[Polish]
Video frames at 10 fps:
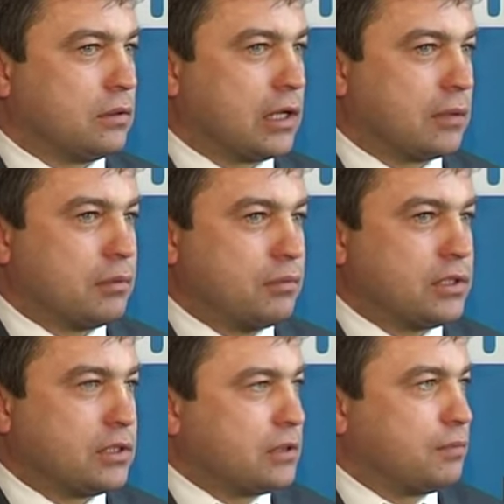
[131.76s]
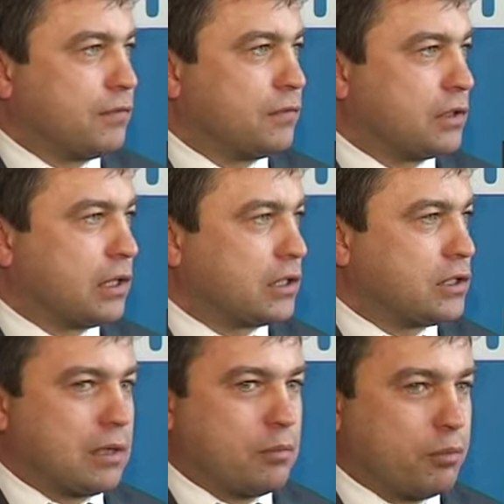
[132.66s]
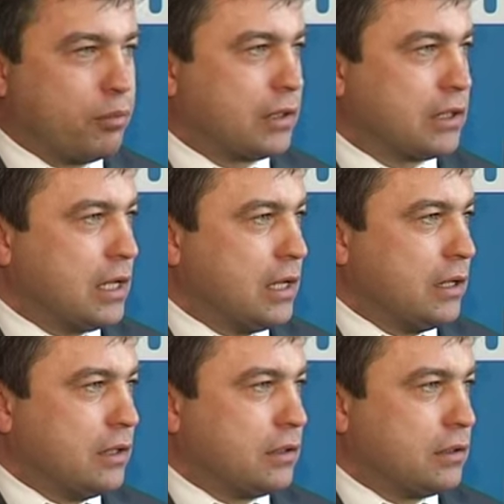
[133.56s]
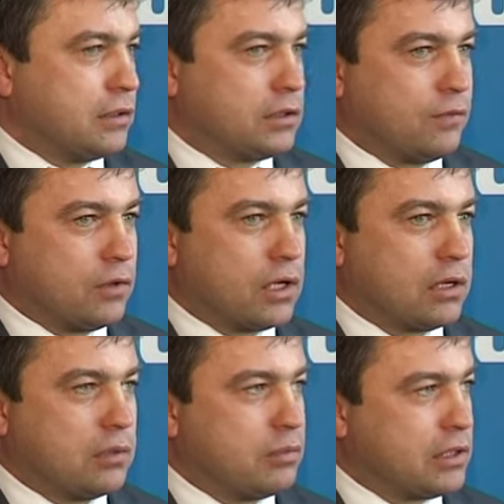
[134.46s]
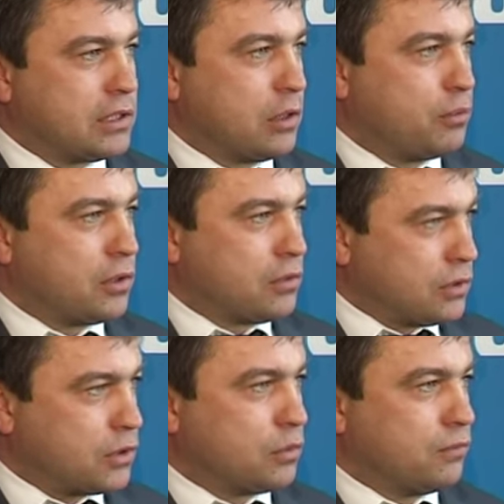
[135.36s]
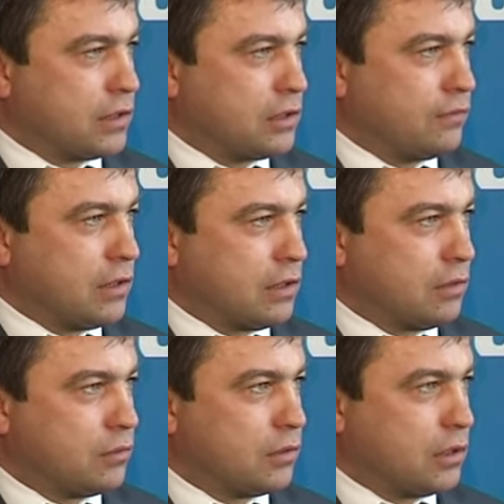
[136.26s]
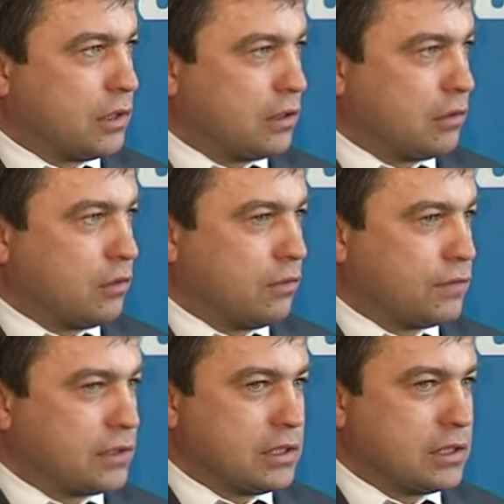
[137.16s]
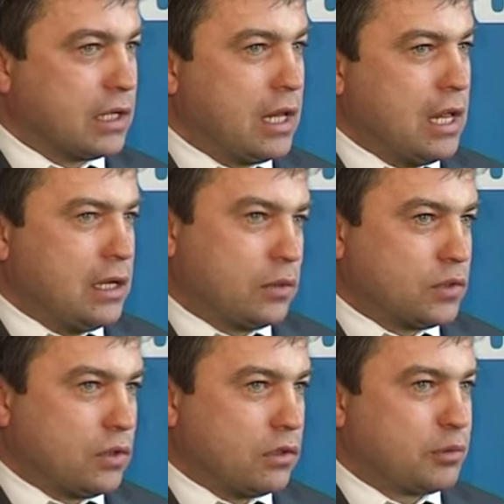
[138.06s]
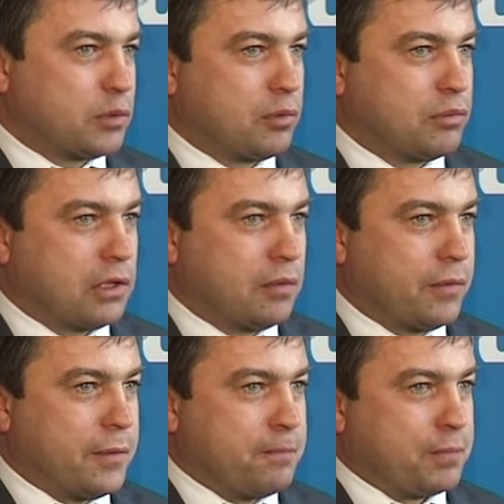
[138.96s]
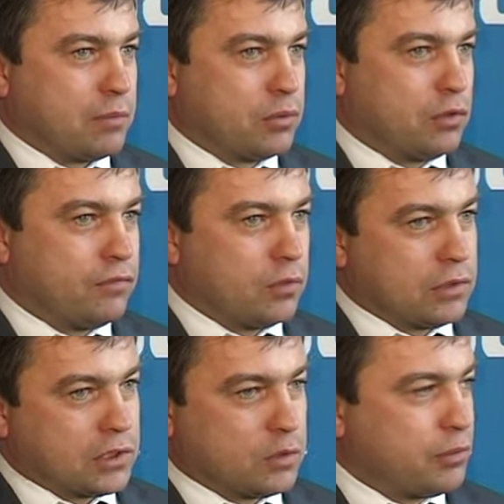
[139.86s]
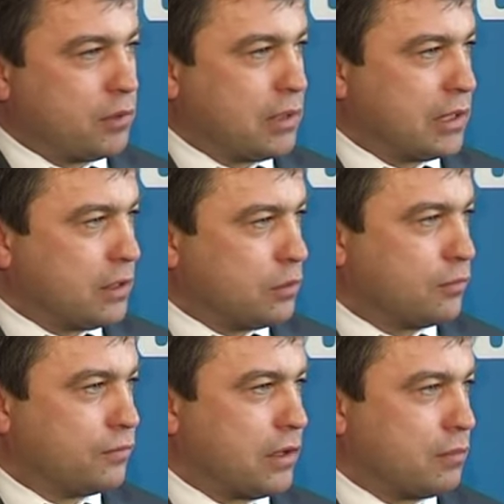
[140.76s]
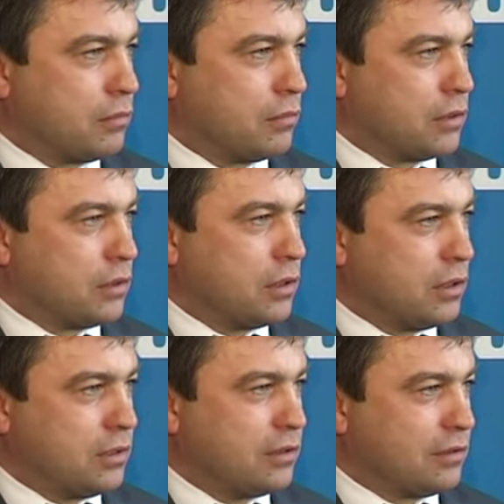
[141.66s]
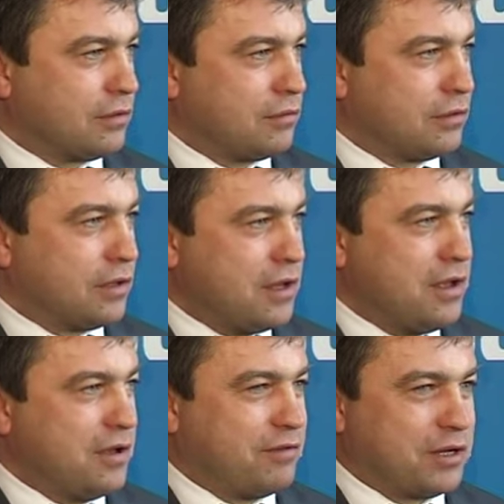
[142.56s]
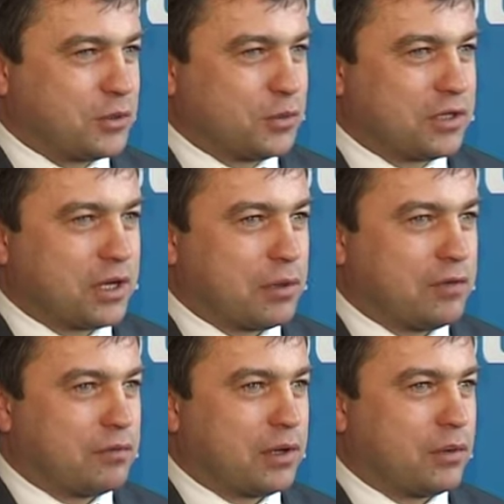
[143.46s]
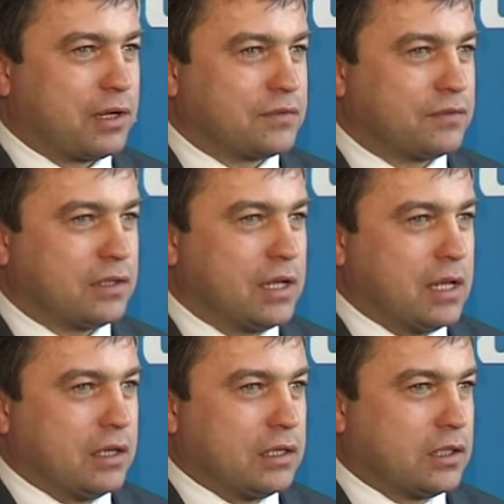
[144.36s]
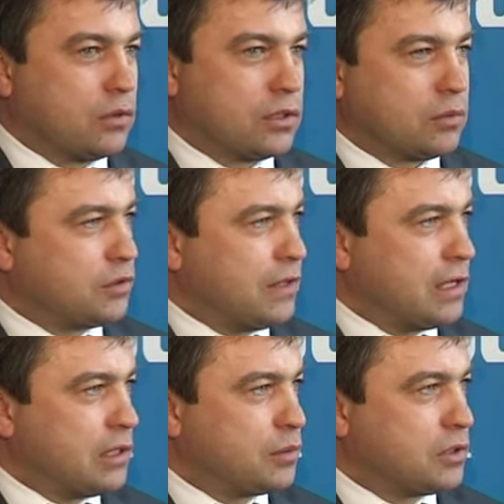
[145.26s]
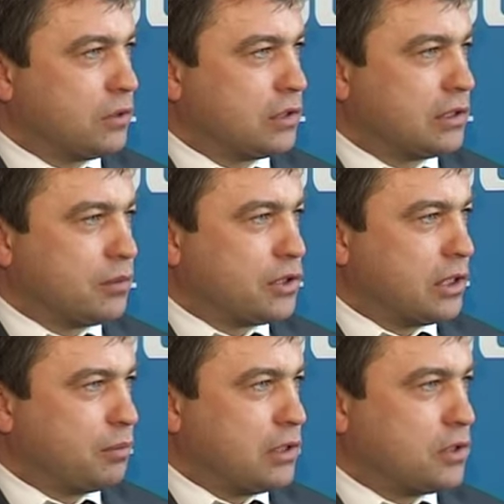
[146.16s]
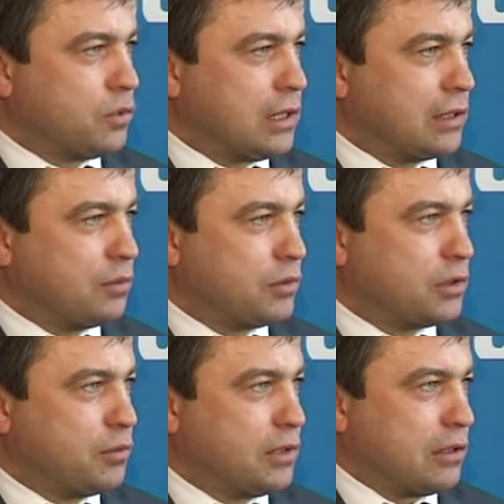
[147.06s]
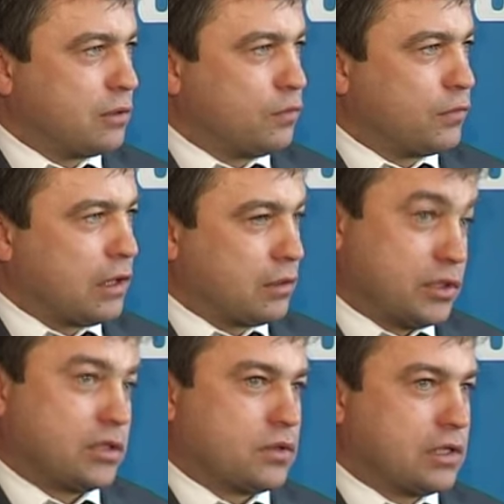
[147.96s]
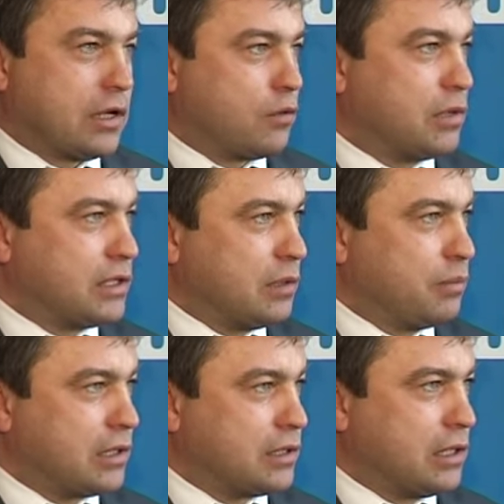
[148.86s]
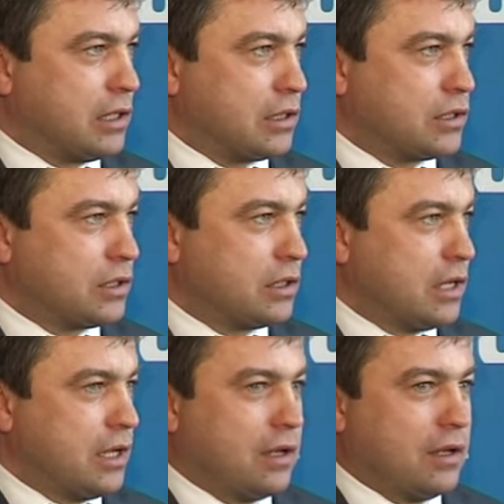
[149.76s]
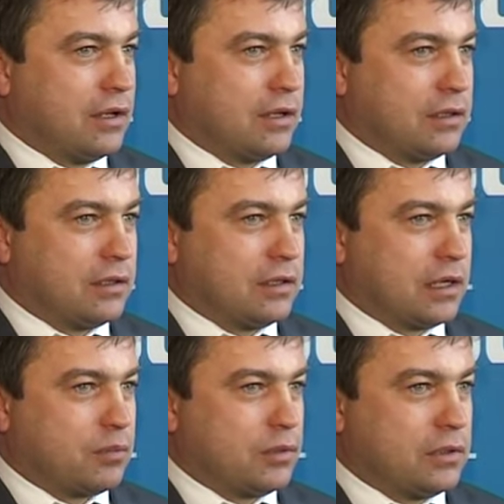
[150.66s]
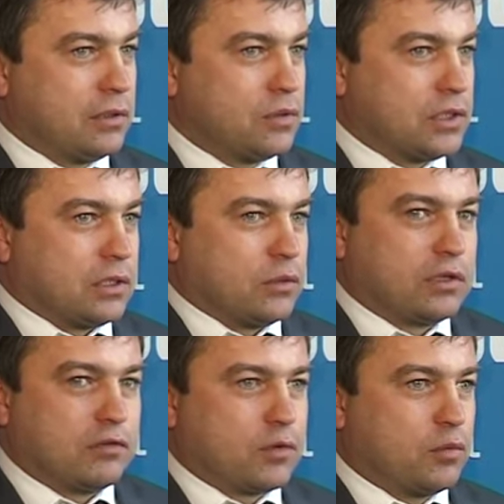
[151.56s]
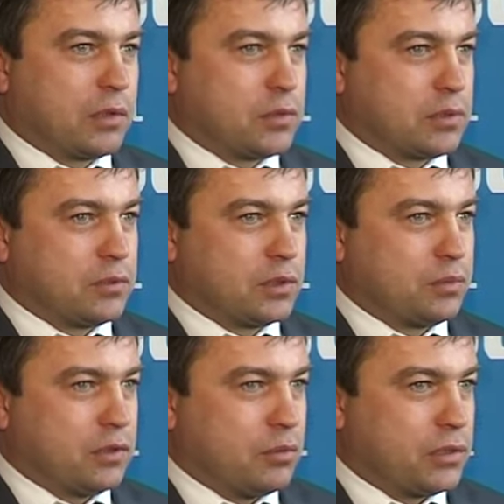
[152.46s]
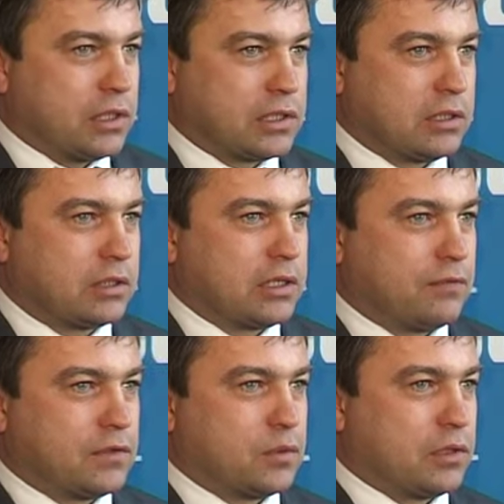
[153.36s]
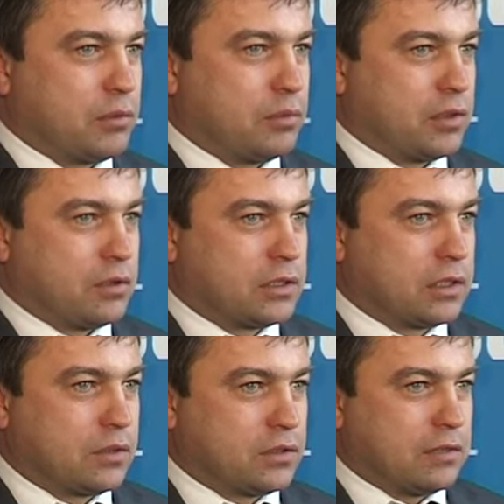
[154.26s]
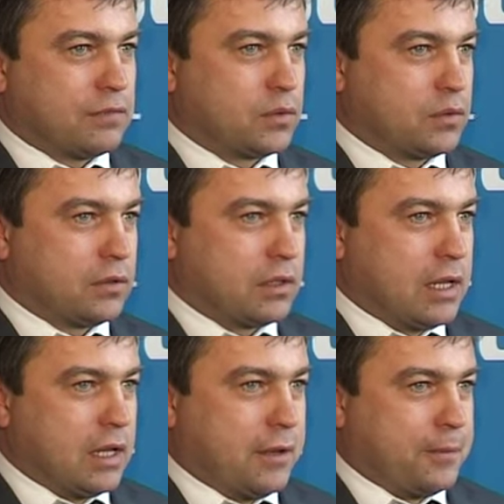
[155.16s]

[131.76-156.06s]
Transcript: no, jakby być z pewnych jakichś tam opłat y, zwolnieni, by te całe pieniądze szły właśnie w daną ich jego inwestycję. Ja tu ciągle przypominam budowę u nas supermarketów tam y, francuskich, nie będę wymieniał nazwy i oni są zwalniani przez okres tam 3-5 lat z podatków, tak? Przez to, że dają miejsca pracy dla naszych jakby ludzi. Tutaj w klubach można powiedzieć podobnie, jeżeli zainwestujemy pieniądze, ktoś zainwestuje